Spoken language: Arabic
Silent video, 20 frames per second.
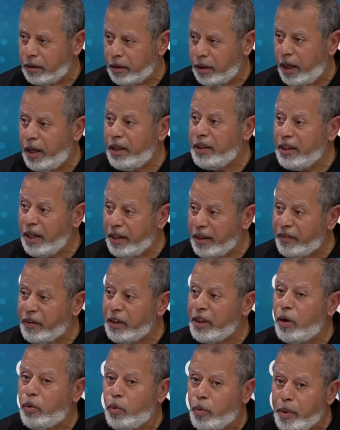هل يعني
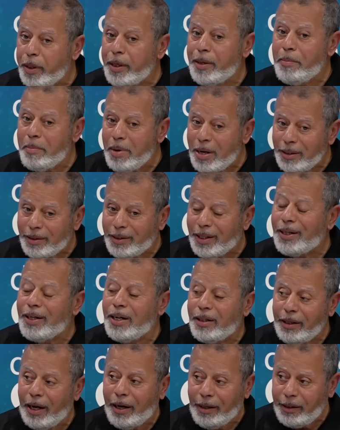يوما ما
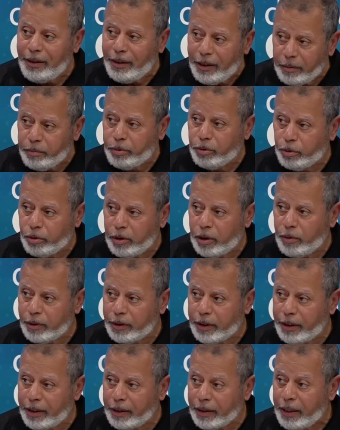درنا تحليل على البطوله
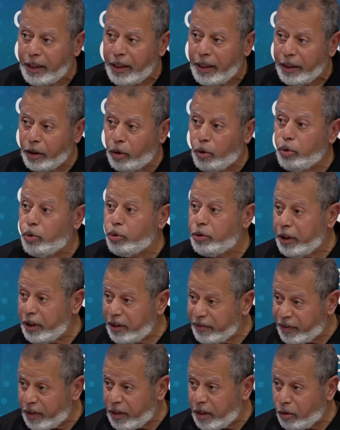الوطنيه نقولوا
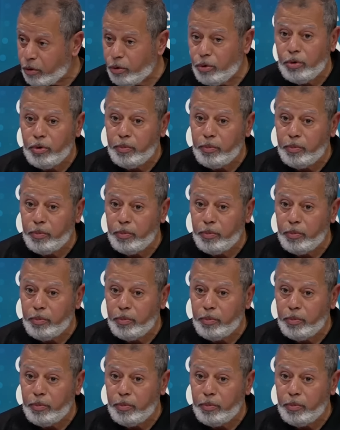ضعيفه نقولوا